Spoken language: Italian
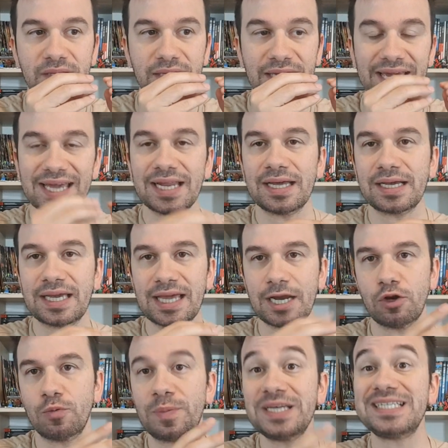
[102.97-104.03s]
che, che
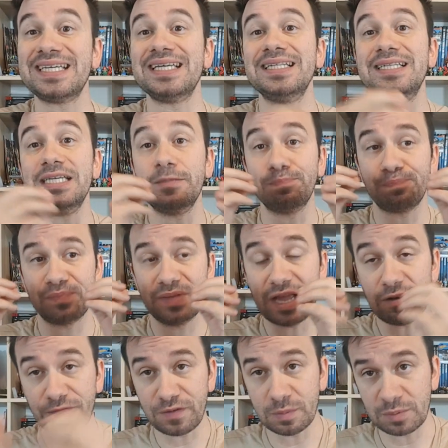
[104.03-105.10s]
erano presenti
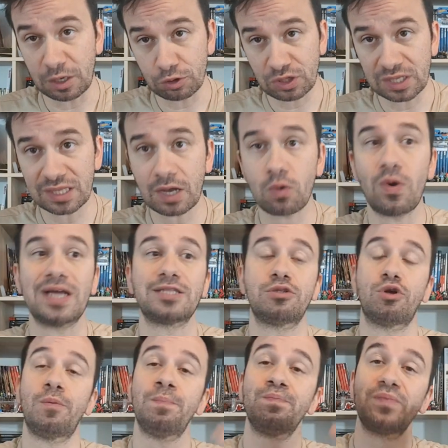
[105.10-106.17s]
nel film
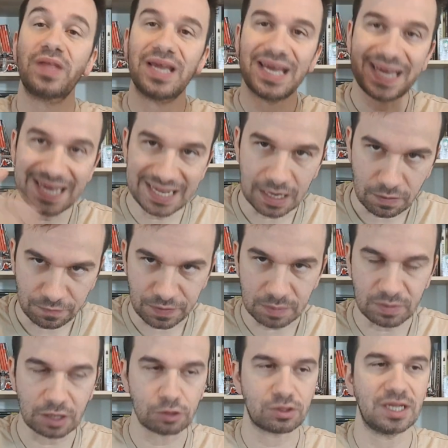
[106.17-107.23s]
dell'84 e nel
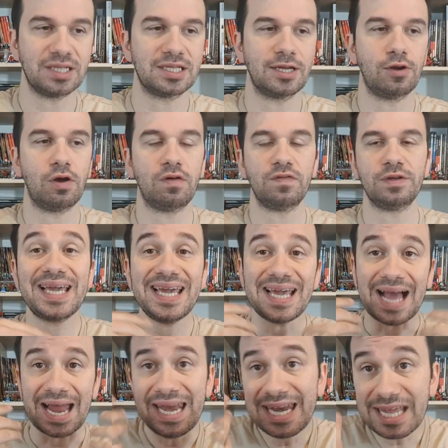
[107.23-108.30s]
film dell'89,
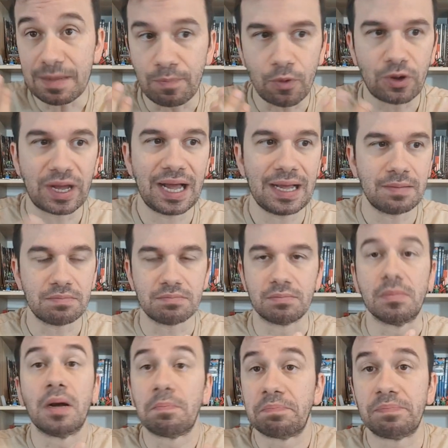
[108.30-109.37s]
che all'epoca,
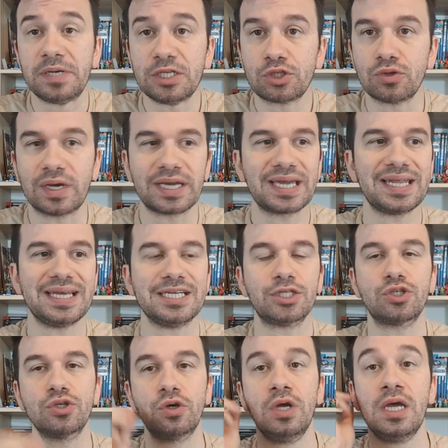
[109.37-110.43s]
ma penso anche
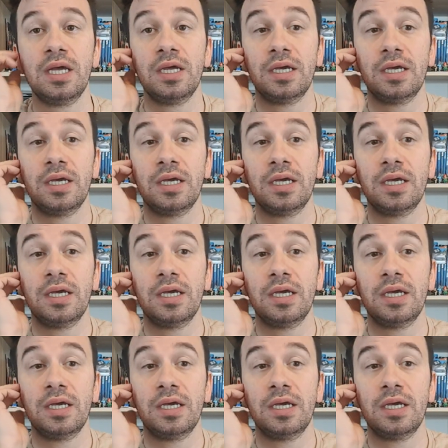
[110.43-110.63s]
adesso,